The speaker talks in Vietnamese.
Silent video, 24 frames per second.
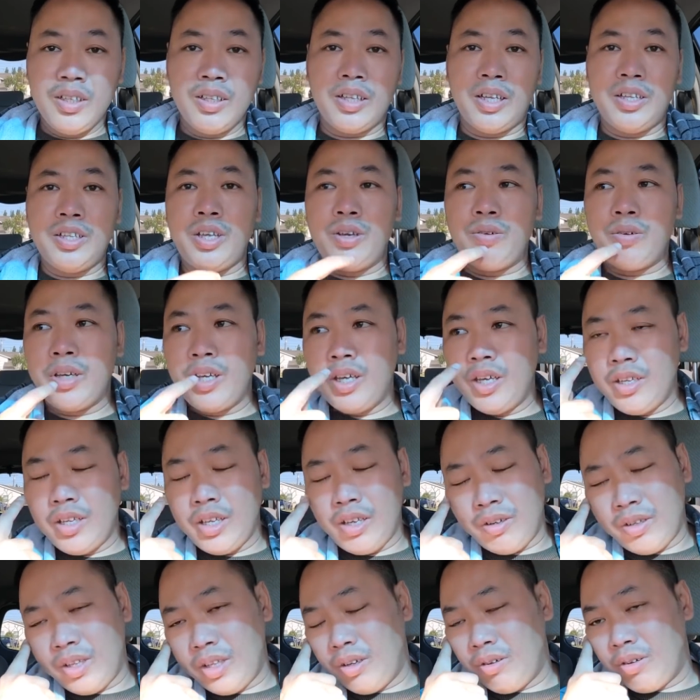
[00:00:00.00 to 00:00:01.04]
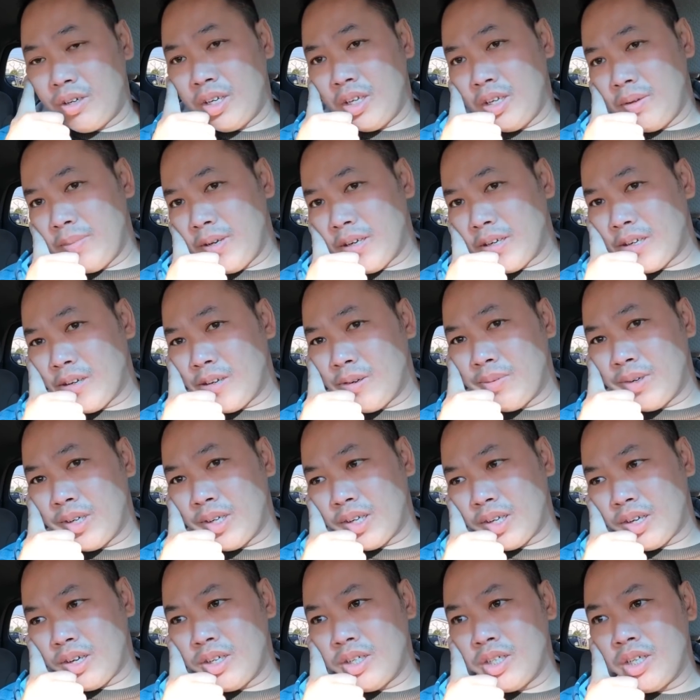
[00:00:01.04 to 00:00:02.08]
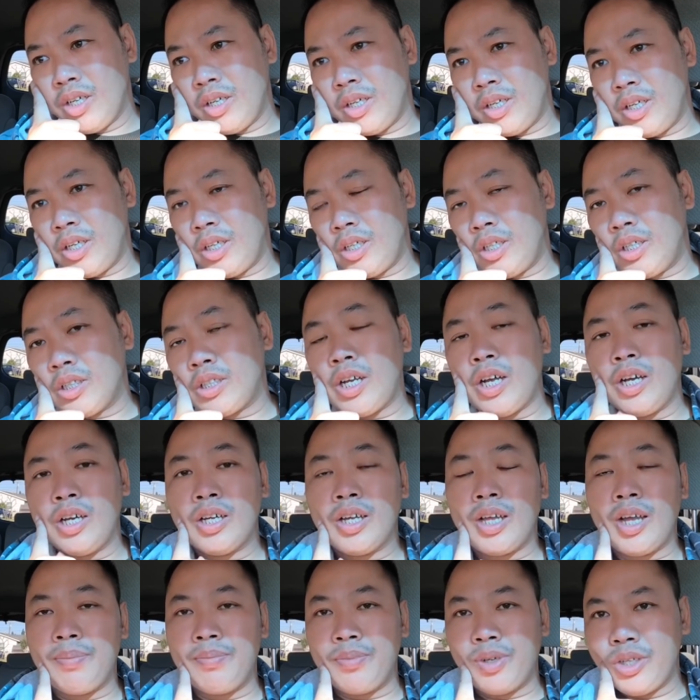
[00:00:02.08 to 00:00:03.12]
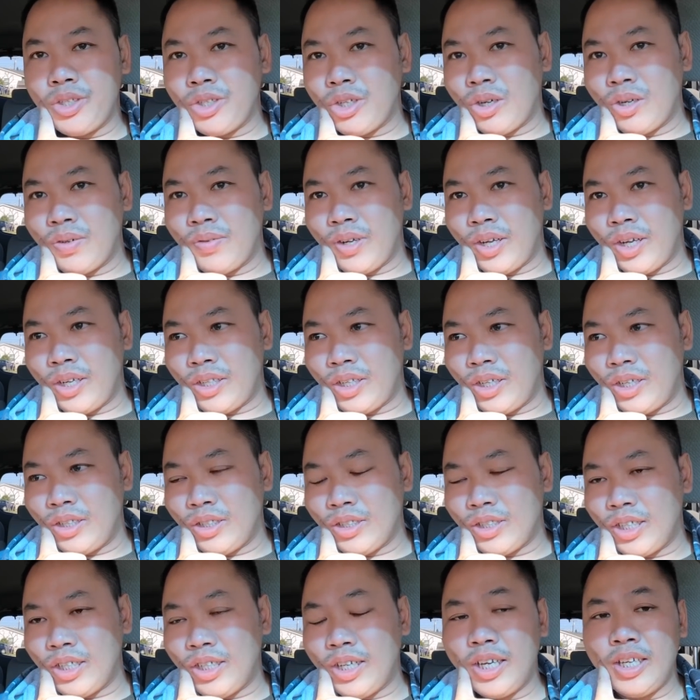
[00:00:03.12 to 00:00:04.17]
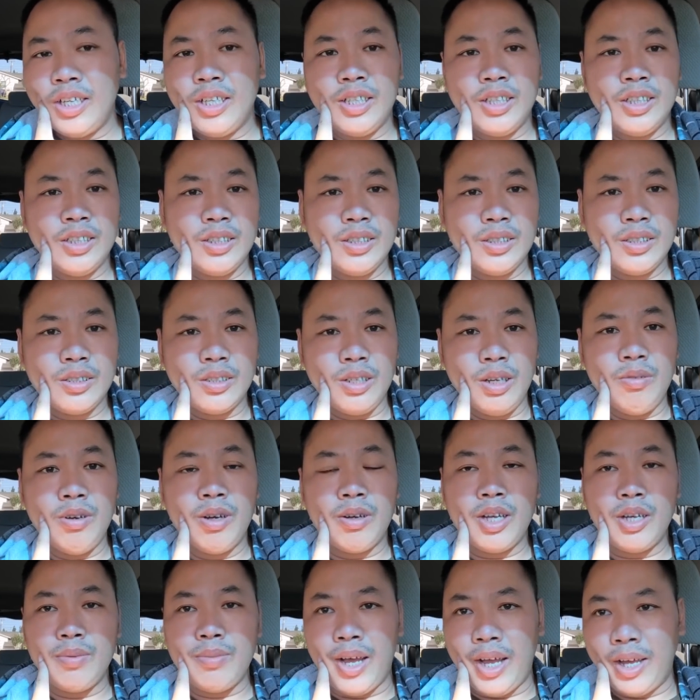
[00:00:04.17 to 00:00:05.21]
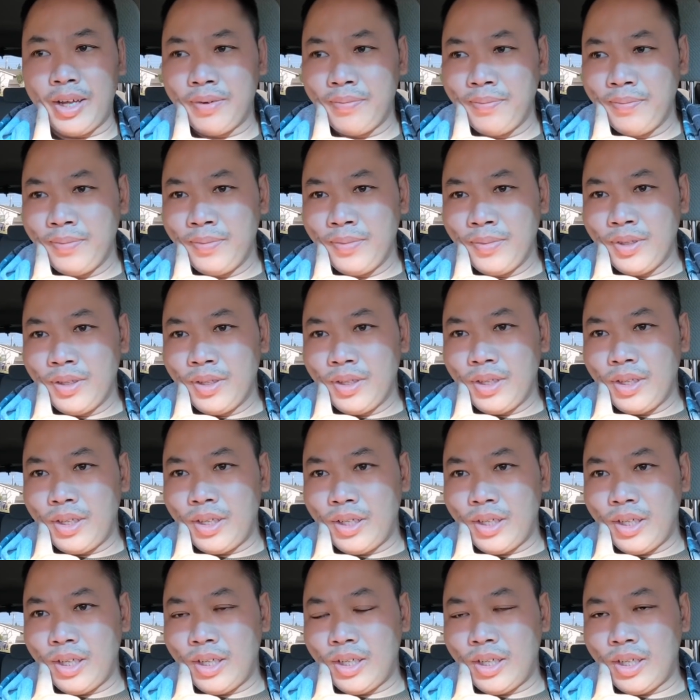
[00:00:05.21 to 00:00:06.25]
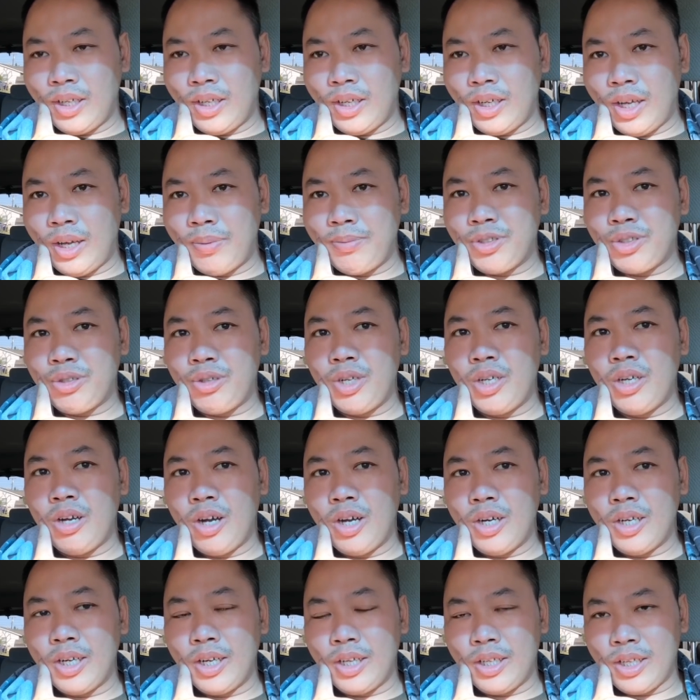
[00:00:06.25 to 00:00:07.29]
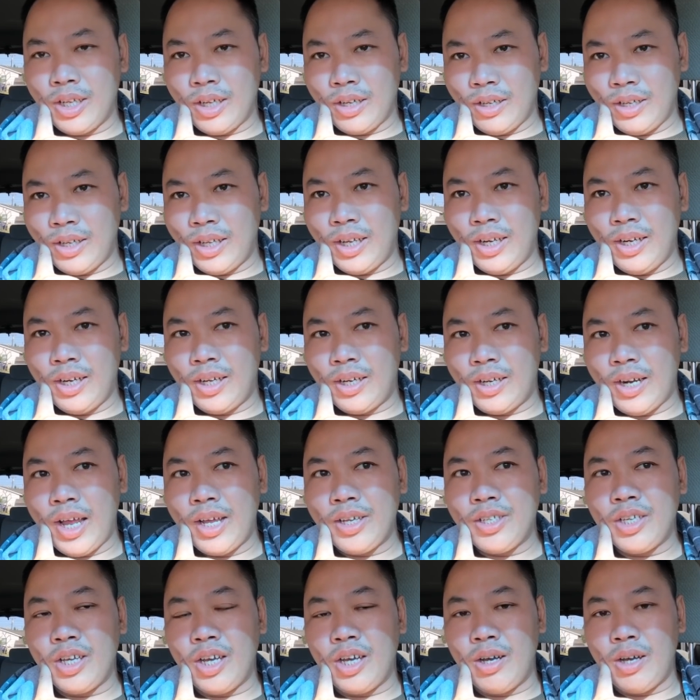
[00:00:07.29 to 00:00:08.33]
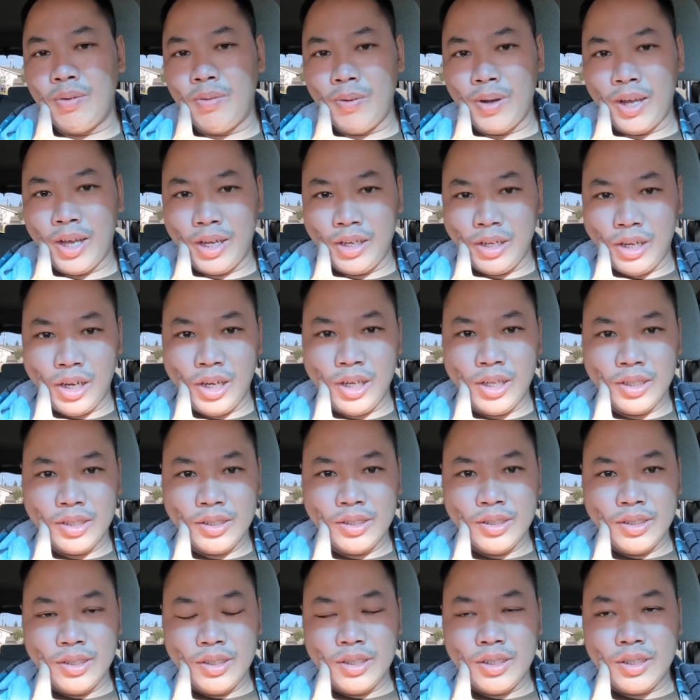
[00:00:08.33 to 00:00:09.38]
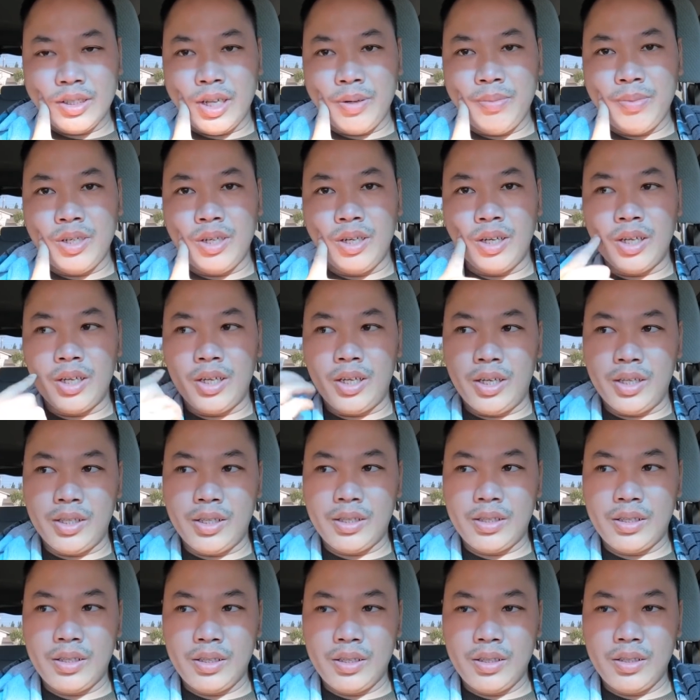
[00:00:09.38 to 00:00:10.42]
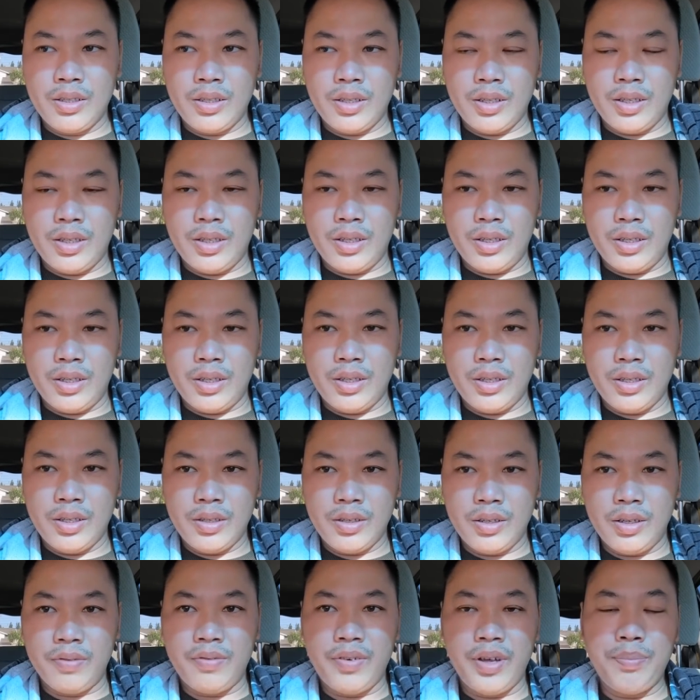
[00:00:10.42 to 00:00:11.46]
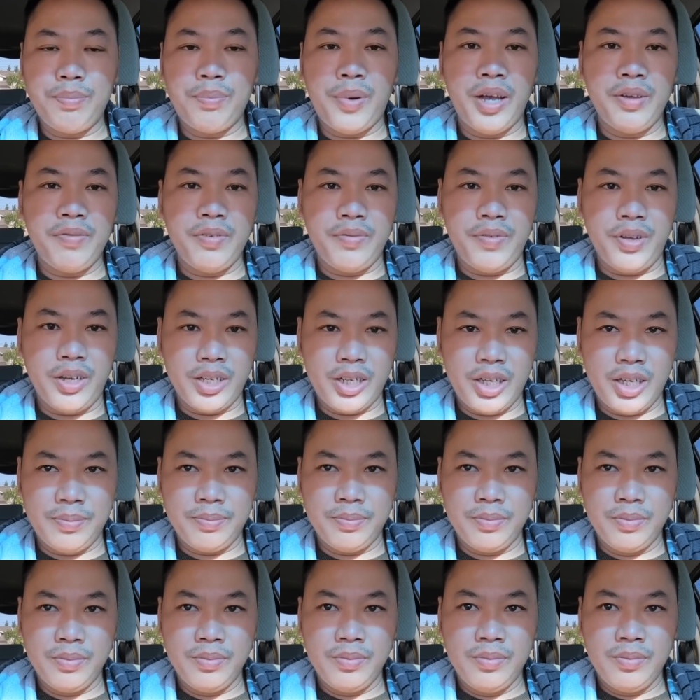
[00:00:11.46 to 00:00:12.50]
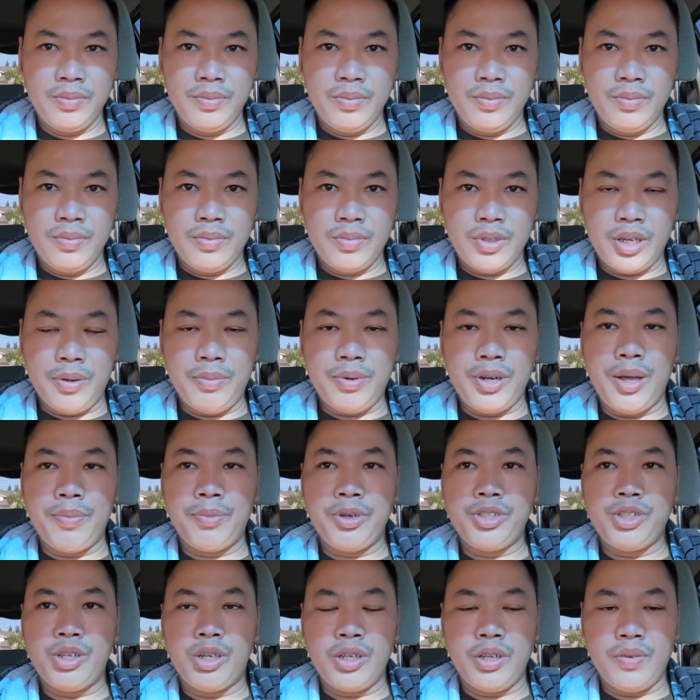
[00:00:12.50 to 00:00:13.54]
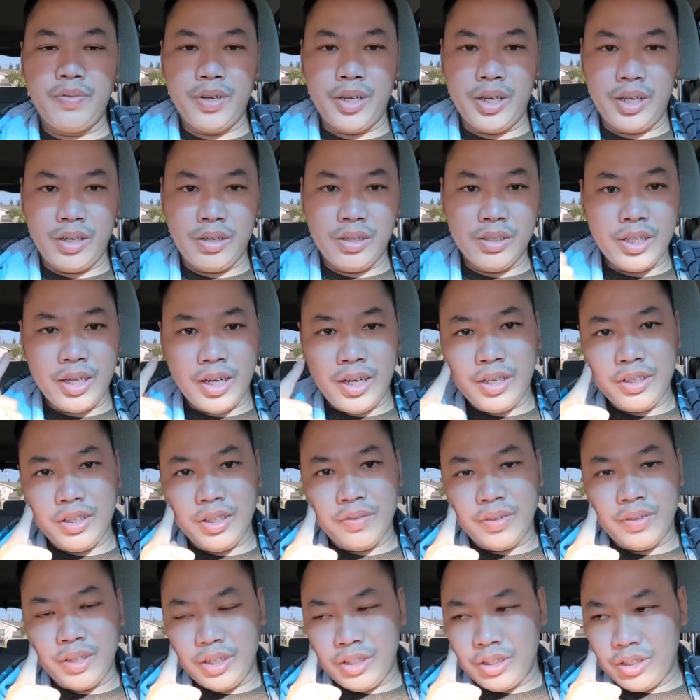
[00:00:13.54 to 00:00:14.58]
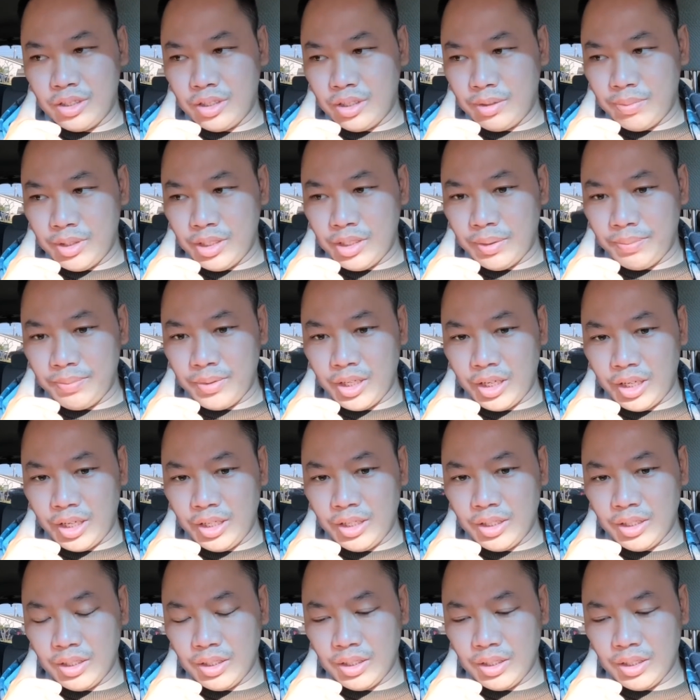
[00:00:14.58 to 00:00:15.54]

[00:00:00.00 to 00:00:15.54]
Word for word: tại nhiều khi nhiều nhiều khi biết đâu mà có người người thân cầm cái trôi về thì nó sẽ hay hơn đúng không các bạn cho nên à, em suy đoán rằng chắc có lẽ là đang chờ một ai đó để mà được à, được phép bay về Việt Nam để mà đem cái trôi này về có thể là như vậy cho nên mới chậm trễ